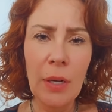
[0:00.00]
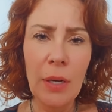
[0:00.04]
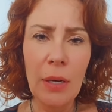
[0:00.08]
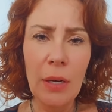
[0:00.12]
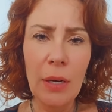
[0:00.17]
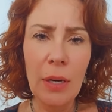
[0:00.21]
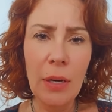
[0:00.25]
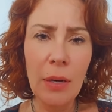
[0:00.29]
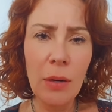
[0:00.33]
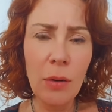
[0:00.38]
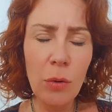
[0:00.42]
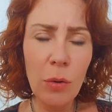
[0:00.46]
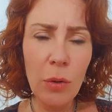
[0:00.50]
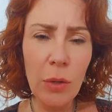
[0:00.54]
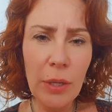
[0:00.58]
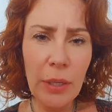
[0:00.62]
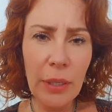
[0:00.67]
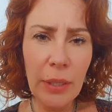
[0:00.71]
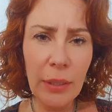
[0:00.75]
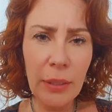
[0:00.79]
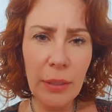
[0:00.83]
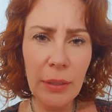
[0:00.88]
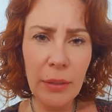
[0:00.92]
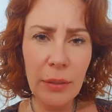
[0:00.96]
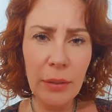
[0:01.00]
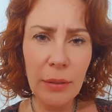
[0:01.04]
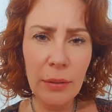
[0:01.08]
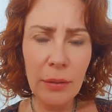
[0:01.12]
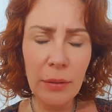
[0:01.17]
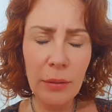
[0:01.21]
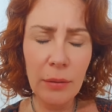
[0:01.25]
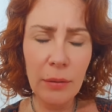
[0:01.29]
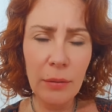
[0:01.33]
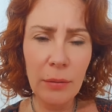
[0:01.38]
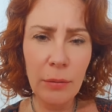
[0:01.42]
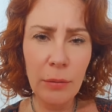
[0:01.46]

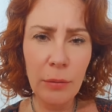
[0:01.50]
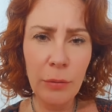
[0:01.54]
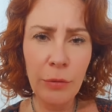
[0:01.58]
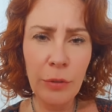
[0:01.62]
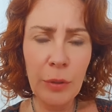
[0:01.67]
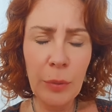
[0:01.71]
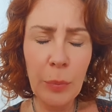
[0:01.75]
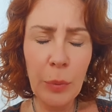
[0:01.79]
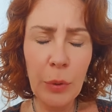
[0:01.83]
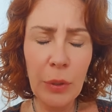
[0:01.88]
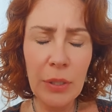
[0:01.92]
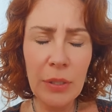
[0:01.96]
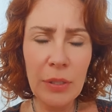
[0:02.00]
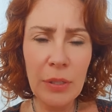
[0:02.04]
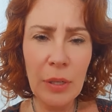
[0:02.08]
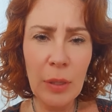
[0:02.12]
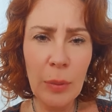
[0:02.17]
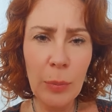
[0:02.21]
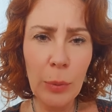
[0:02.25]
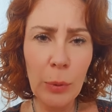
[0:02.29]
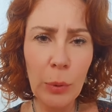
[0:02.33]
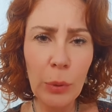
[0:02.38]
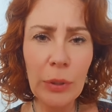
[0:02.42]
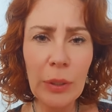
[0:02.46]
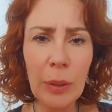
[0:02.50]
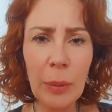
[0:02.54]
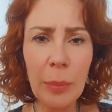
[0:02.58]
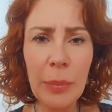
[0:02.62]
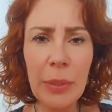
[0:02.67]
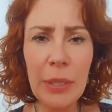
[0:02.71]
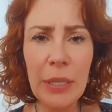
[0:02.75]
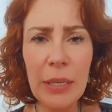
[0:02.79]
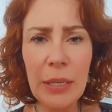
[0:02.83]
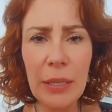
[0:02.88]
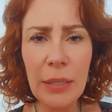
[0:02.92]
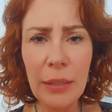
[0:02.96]
Agora vi, por exemplo, outra
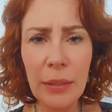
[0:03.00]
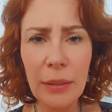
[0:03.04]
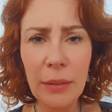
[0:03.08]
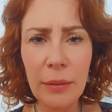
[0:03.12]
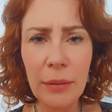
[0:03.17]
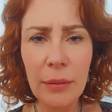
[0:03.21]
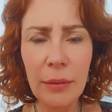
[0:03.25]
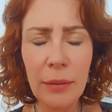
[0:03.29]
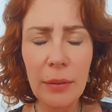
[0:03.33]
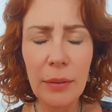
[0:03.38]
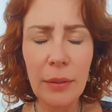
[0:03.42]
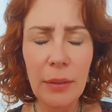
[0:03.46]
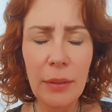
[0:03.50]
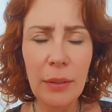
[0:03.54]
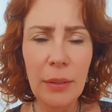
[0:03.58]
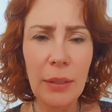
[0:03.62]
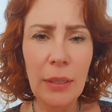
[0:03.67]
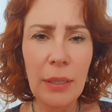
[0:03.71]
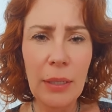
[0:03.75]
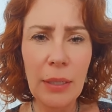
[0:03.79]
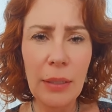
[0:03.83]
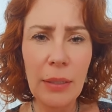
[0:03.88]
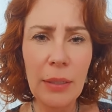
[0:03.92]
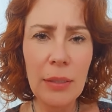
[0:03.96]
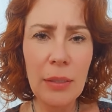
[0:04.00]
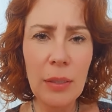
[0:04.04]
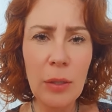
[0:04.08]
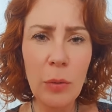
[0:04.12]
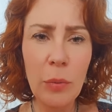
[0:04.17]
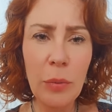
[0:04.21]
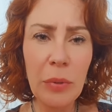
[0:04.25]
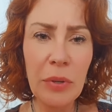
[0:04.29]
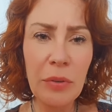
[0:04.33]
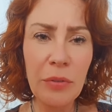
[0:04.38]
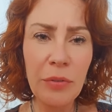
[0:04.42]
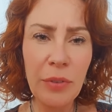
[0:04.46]
briga em relação
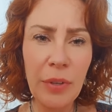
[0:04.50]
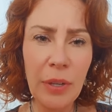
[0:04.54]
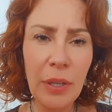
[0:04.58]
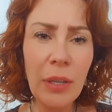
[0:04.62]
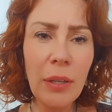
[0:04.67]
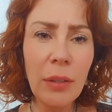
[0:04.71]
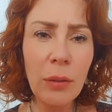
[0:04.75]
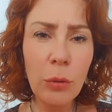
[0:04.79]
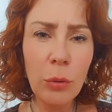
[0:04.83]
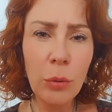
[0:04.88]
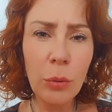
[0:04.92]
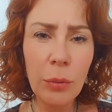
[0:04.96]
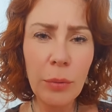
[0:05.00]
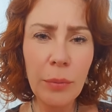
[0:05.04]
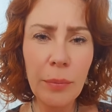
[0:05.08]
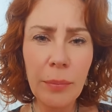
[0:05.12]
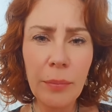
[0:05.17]
a um evento